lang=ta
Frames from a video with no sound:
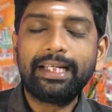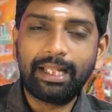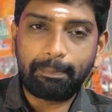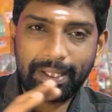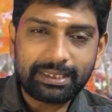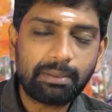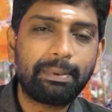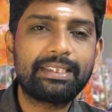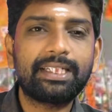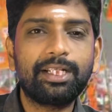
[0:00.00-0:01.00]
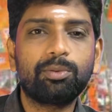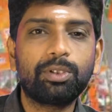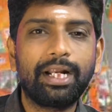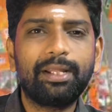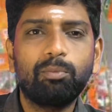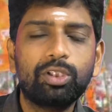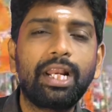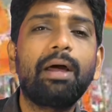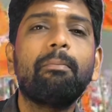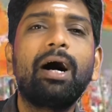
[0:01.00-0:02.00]
இதை பத்தி பேசுறதுக்கு முன்னாடி
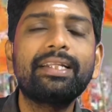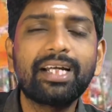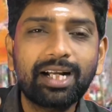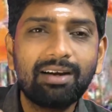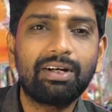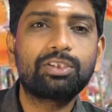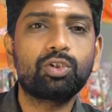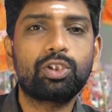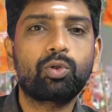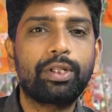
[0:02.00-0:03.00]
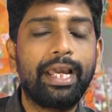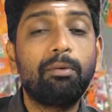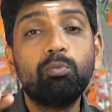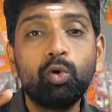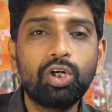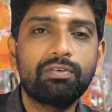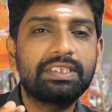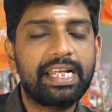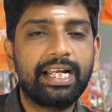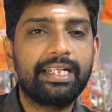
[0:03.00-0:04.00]
முதல்ல பாஜகவை அச்சுறுத்தக்கூடிய மூன்று
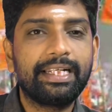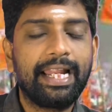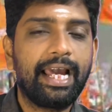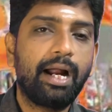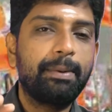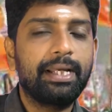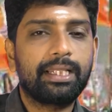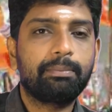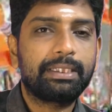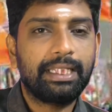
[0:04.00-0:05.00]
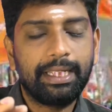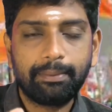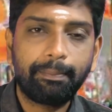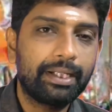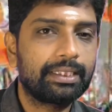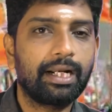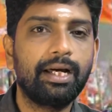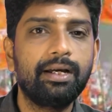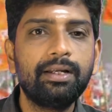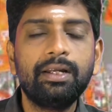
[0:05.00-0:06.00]
விஷயங்கள் என்ன அப்படிங்கறத பத்தி
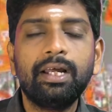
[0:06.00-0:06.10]
பாத்திரலாம்